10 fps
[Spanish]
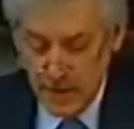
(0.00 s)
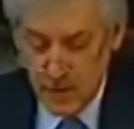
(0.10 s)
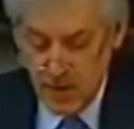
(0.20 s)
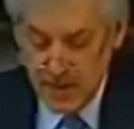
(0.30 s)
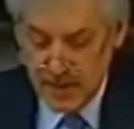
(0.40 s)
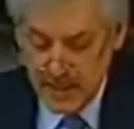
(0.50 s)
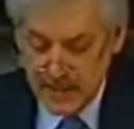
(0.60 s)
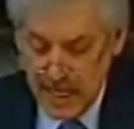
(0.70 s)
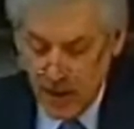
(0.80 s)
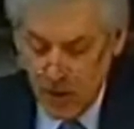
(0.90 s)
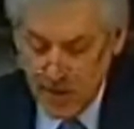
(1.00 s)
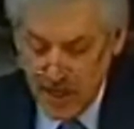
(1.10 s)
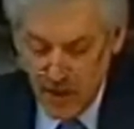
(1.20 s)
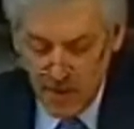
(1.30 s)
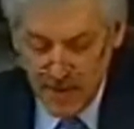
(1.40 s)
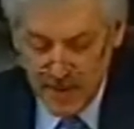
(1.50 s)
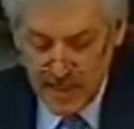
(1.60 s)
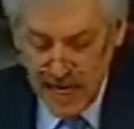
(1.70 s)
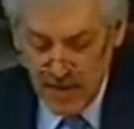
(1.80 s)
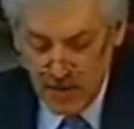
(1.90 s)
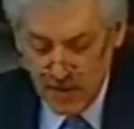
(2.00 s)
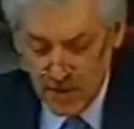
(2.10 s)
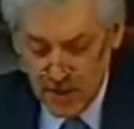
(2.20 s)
solicita al gobierno mexicano